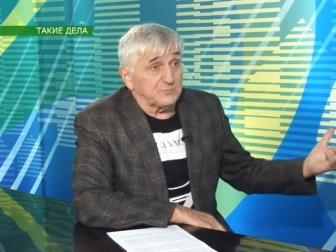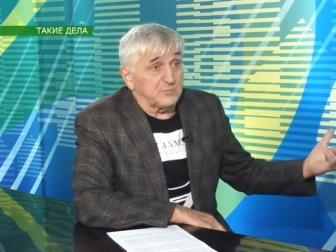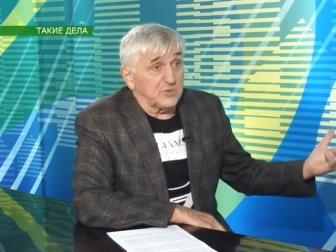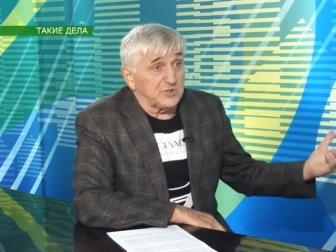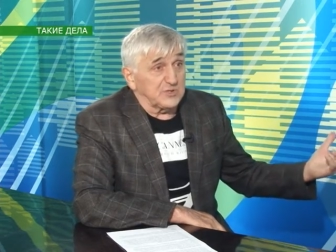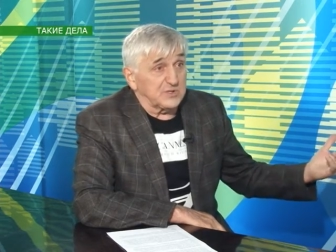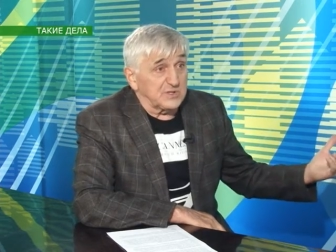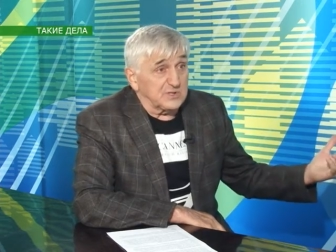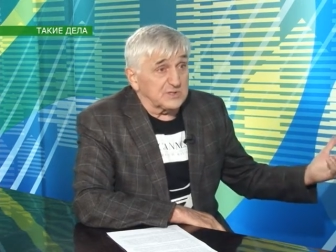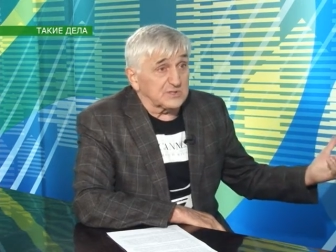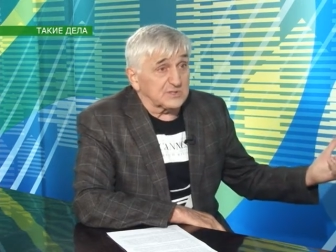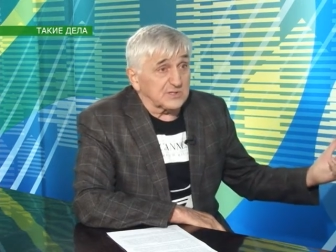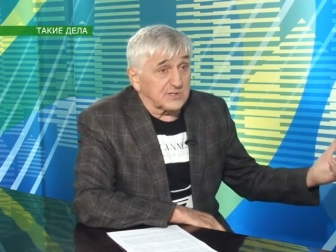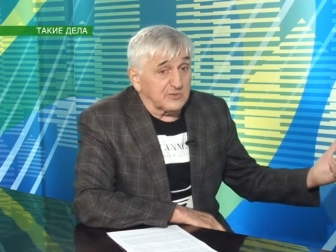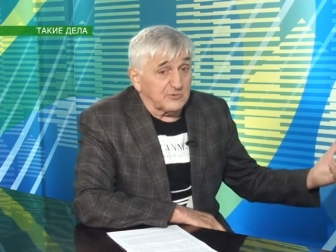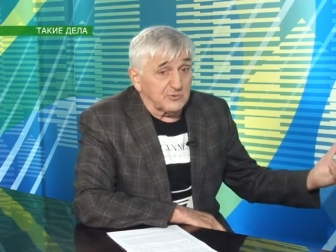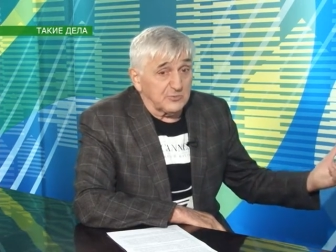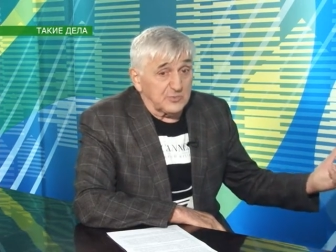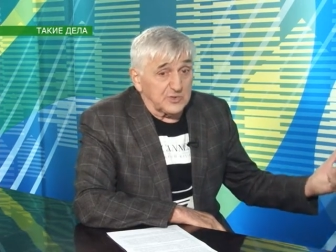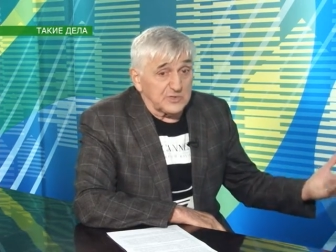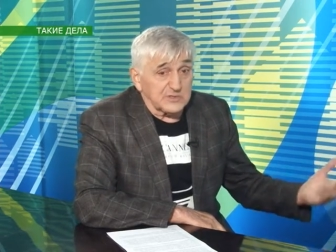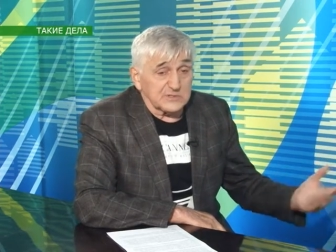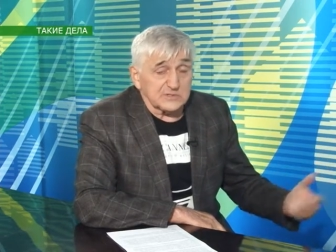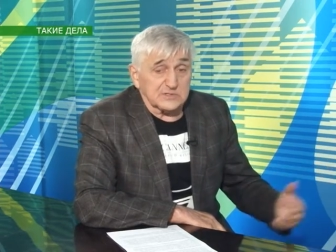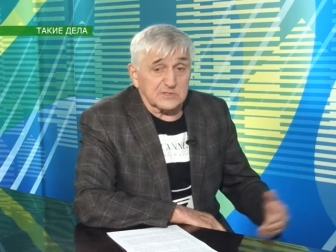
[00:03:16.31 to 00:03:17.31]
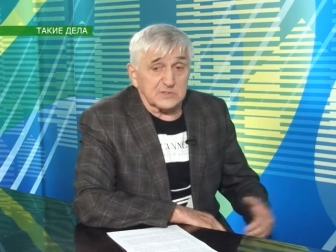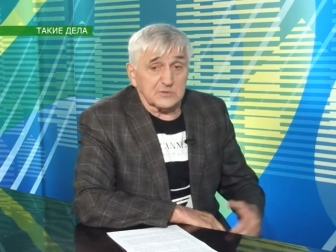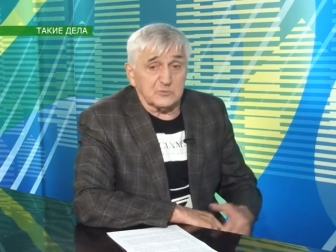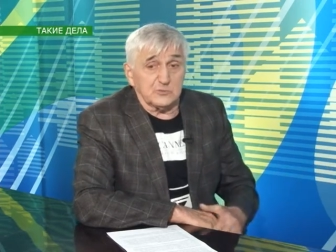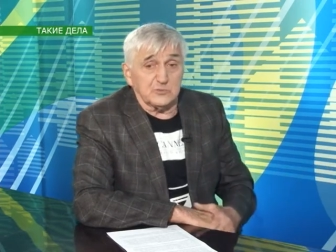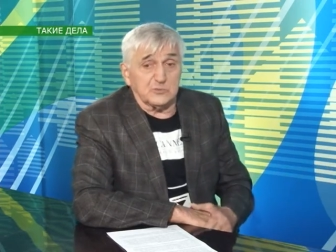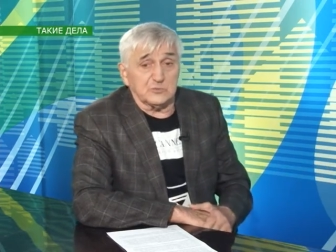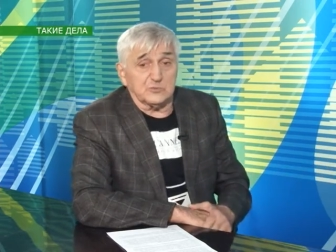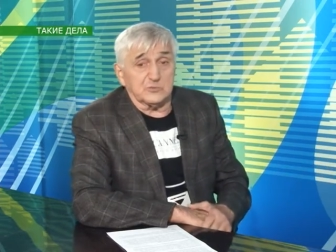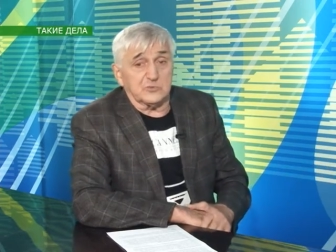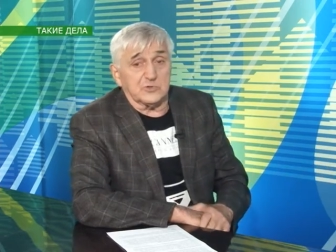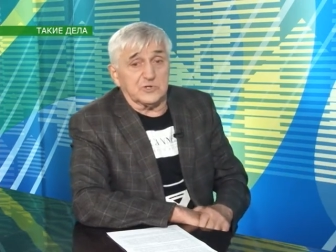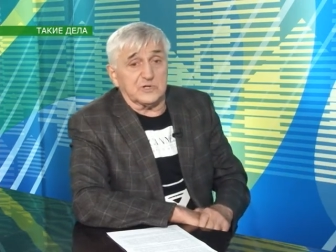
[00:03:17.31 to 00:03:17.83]
Мединского, министра
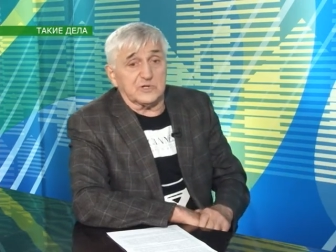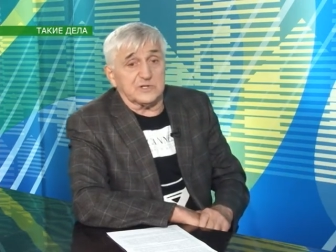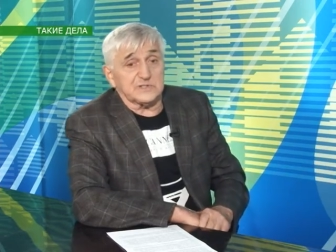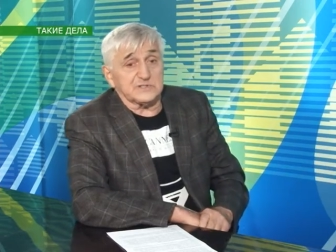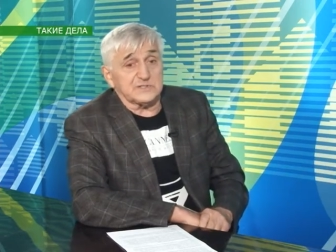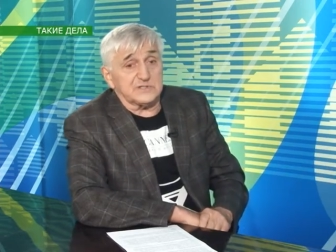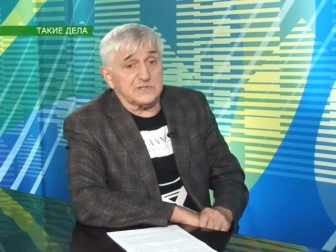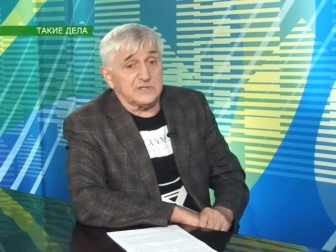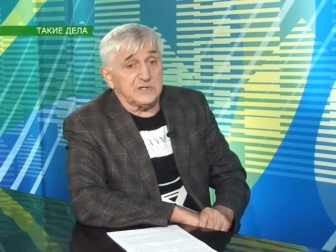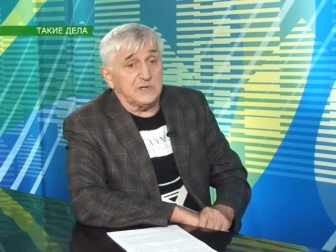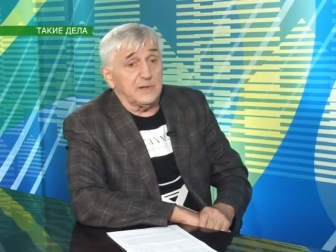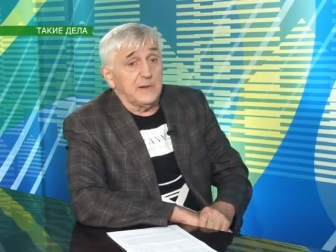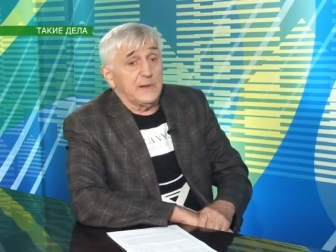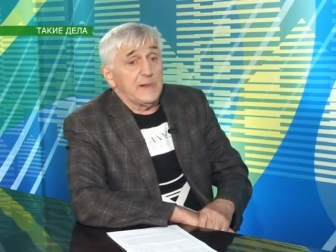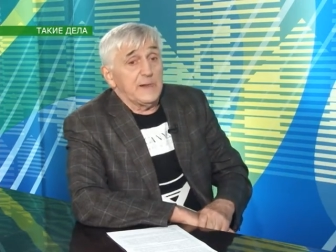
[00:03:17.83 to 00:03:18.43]
культуры России,